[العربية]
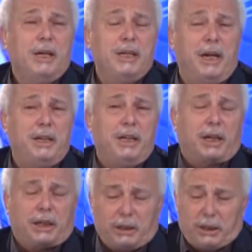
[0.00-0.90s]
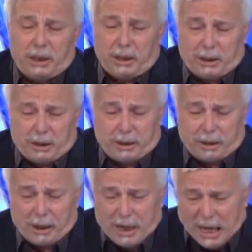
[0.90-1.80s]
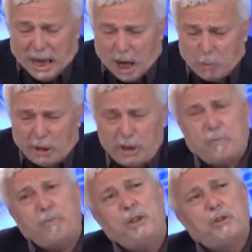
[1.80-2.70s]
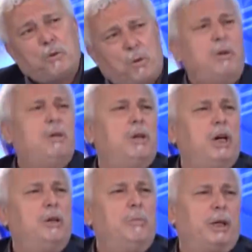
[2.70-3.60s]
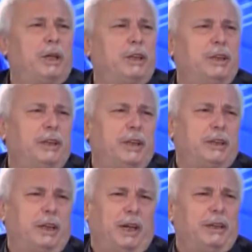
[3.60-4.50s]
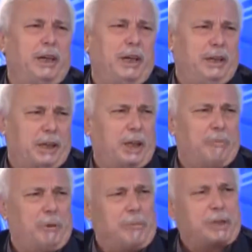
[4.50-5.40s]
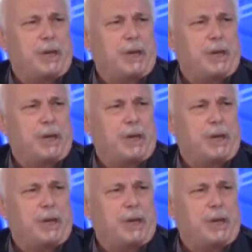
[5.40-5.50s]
يعني لقد عملت في كل الميادين التي عندها ولا نشأت كان